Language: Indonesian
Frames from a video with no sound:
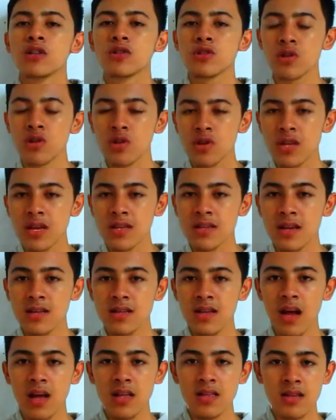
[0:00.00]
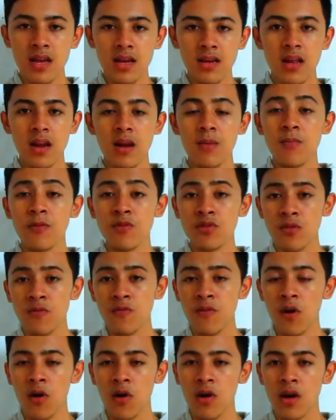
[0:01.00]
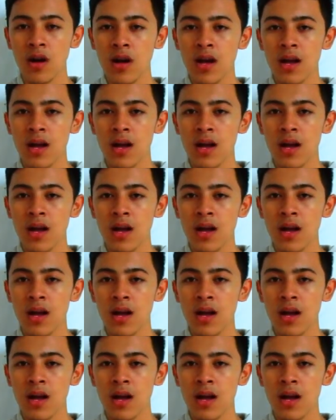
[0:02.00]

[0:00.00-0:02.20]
contohnya saja channel motovlog